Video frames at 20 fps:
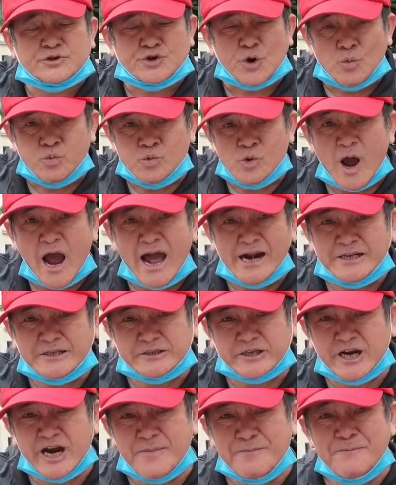Chúng nó ăn
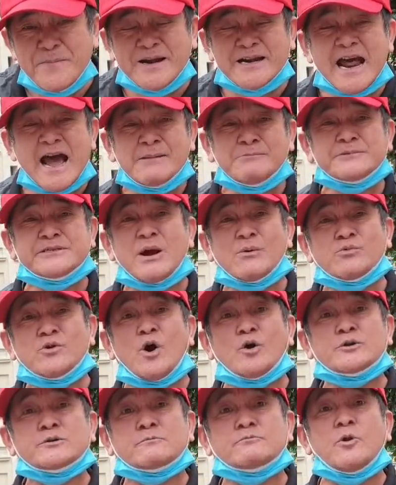cướp miền Nam xong
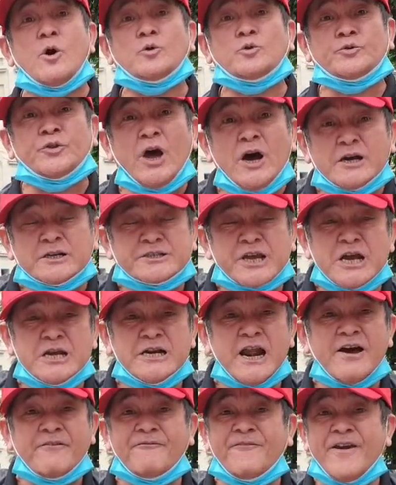nó nó tự
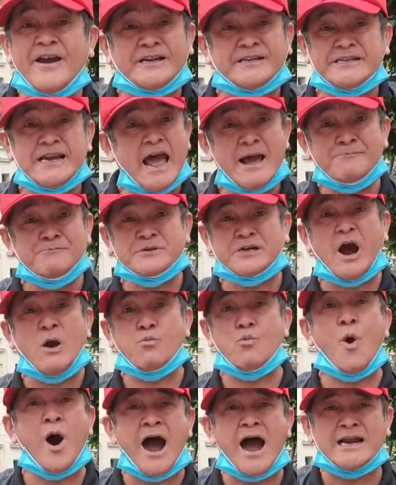xưng là Việt Nam
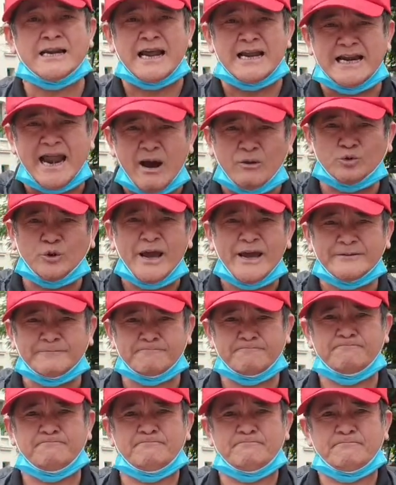Cộng Hòa là láo tết
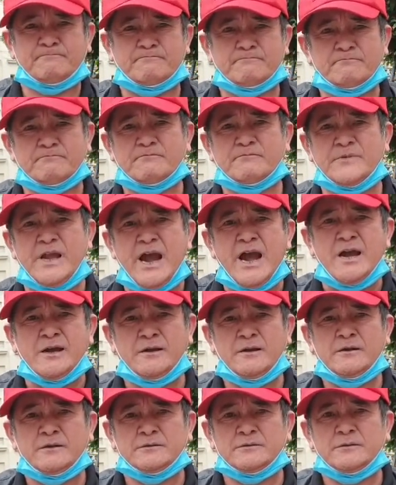
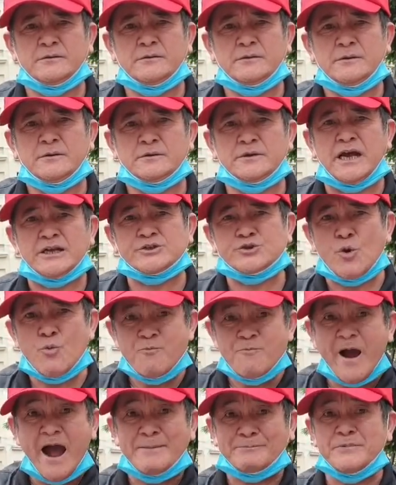nhá Là
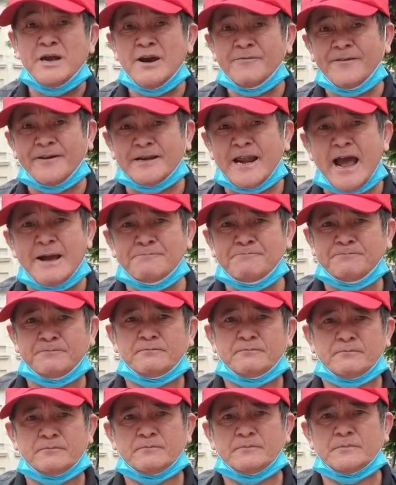xúc phạm nước Việt Nam
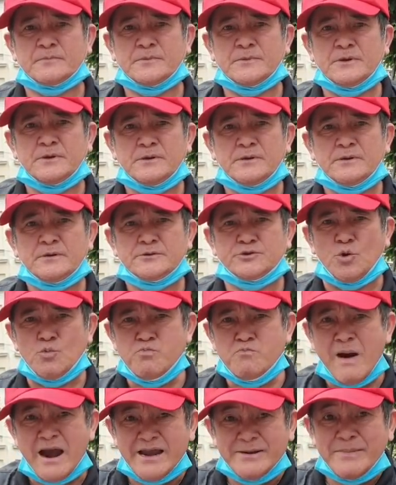
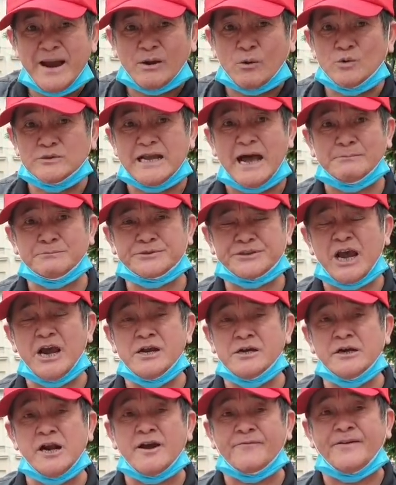Chúng mày mà cũng dám
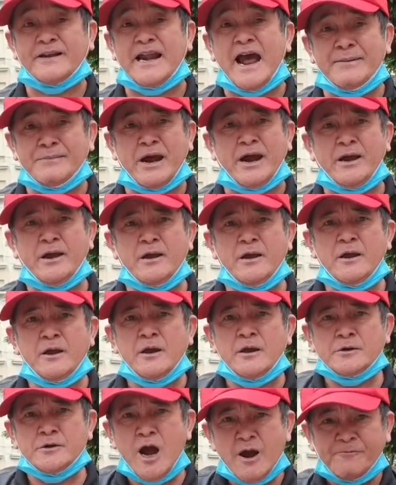xưng nước Việt Nam à
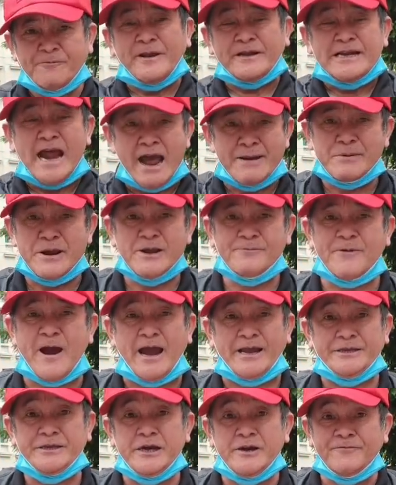Nước Việt Nam ấy
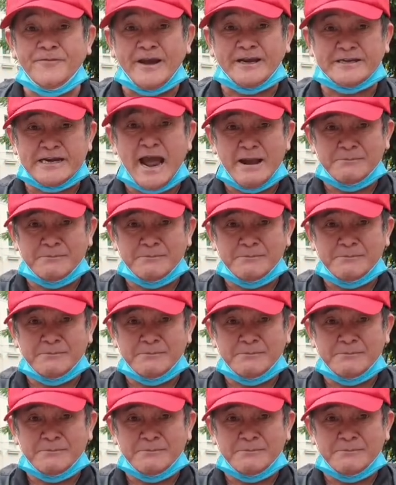phải như Việt